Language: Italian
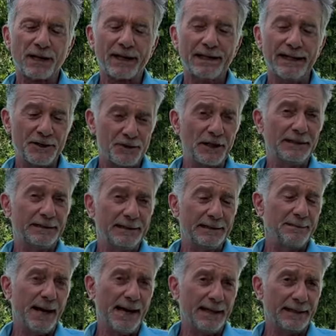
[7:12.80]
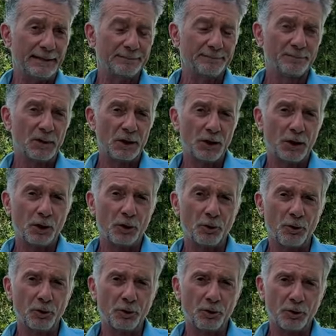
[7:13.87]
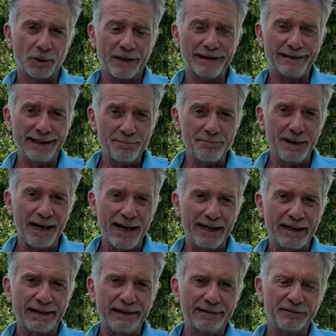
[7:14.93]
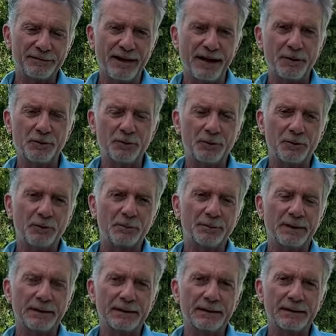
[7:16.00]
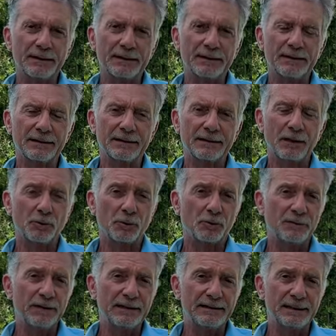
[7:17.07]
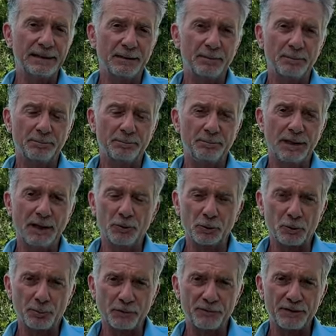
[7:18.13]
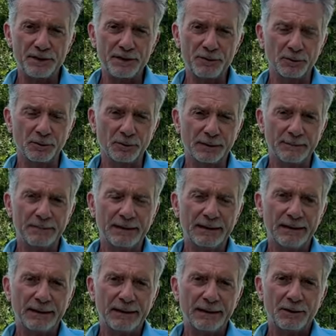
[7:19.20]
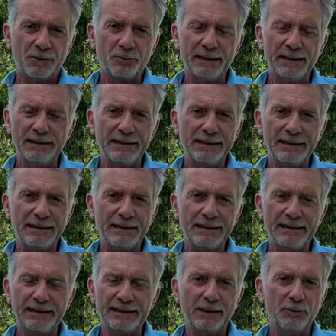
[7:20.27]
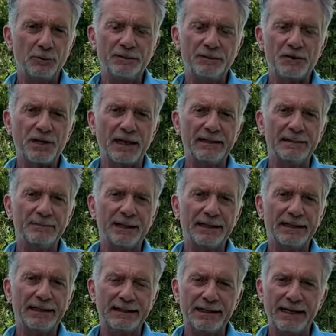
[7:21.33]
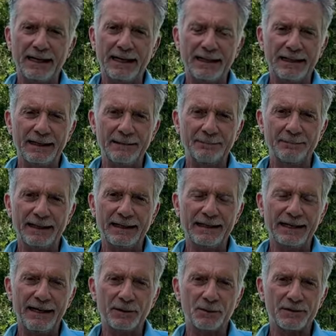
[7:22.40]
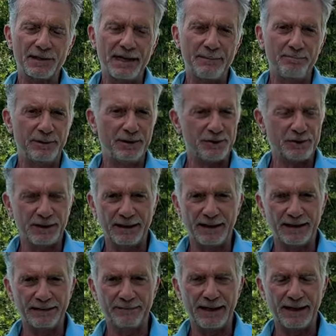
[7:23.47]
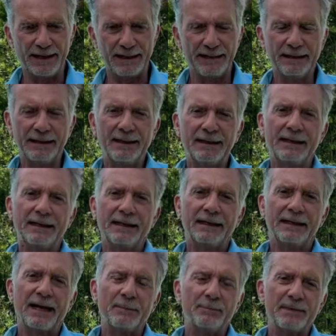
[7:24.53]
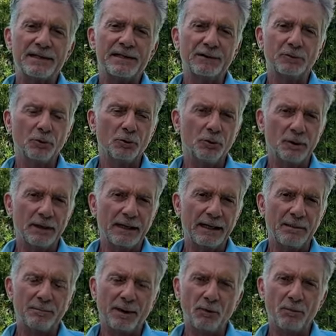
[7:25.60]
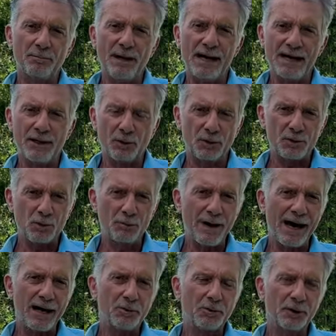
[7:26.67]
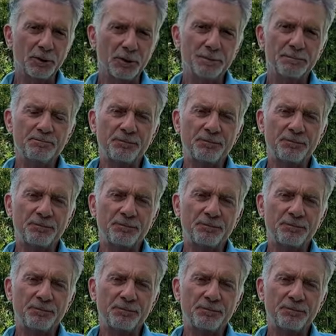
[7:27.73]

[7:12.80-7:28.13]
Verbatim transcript: la gente di mare, coloro che del mare fanno eh, la loro vita, la, la loro professione quindi dagli ufficiali di marina al marinaio semplice, arrivare al pescatore, al palombaro, al subacqueo.